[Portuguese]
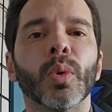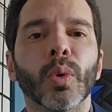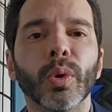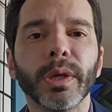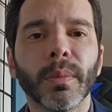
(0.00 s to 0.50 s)

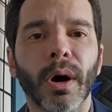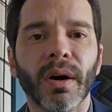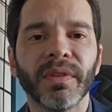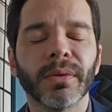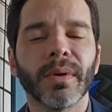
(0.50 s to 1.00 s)
o
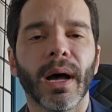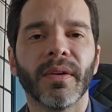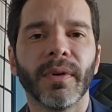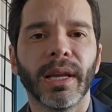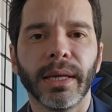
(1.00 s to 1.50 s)
imóvel
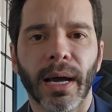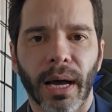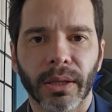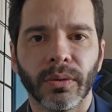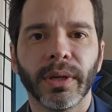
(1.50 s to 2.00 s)

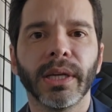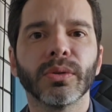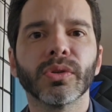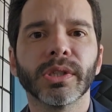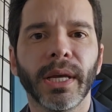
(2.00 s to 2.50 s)
avaliado em
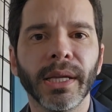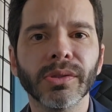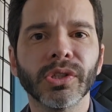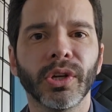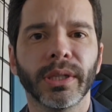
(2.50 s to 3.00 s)

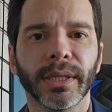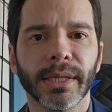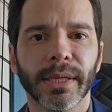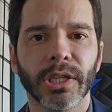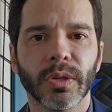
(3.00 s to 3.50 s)

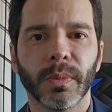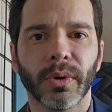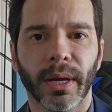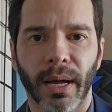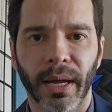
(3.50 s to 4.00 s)
287 mil
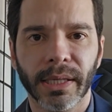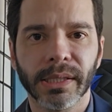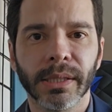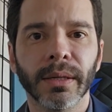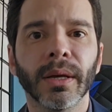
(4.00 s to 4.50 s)

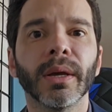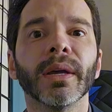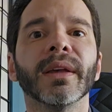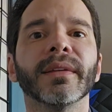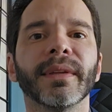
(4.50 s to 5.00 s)
reais,
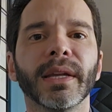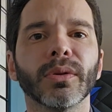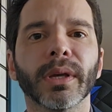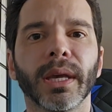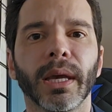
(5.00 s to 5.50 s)

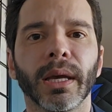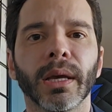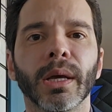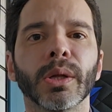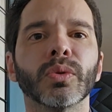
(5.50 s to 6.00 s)
sendo que
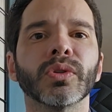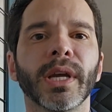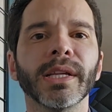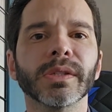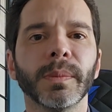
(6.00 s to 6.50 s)

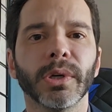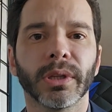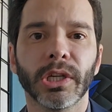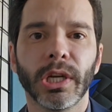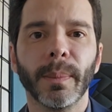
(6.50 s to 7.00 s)
200 mil eu
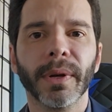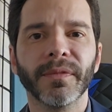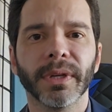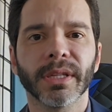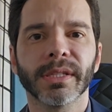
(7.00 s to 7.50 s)
deixei para
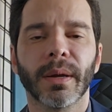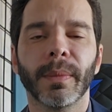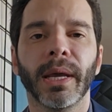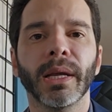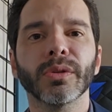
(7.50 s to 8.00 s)

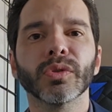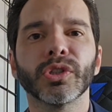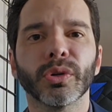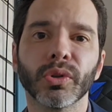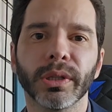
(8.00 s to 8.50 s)
financiamentos
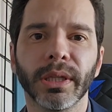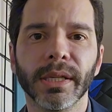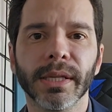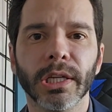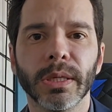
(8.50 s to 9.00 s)
e
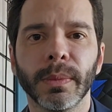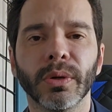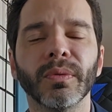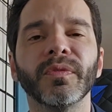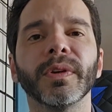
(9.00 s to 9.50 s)
87
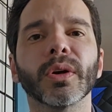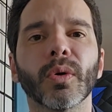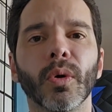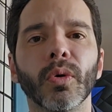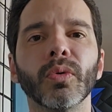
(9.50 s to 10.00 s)
mil
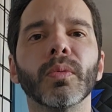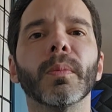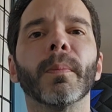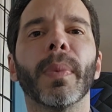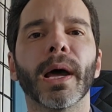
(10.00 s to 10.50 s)
ficou
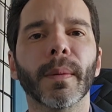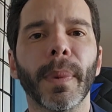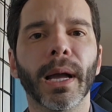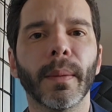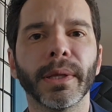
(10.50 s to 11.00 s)
para o
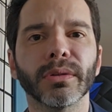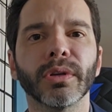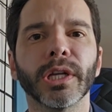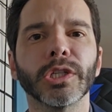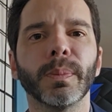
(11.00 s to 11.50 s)
pagamento
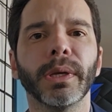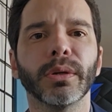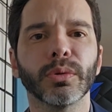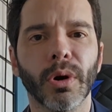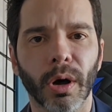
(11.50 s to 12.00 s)
durante o
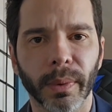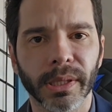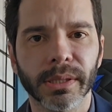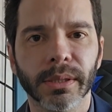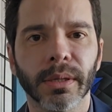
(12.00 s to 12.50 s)
período
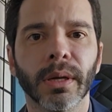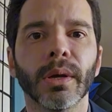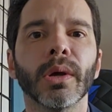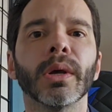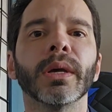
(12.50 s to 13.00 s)
obras.
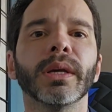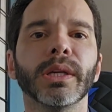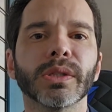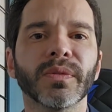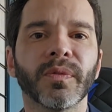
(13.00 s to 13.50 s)

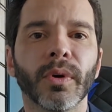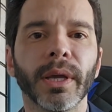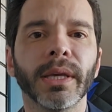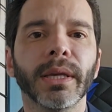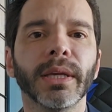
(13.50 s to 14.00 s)
Isso
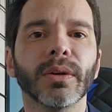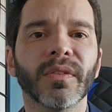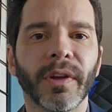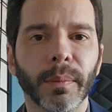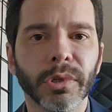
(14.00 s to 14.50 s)
foi em
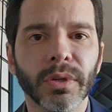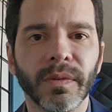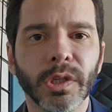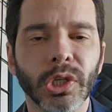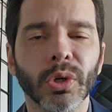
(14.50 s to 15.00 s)
novembro de
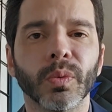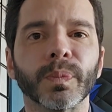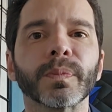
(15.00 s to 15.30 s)
21.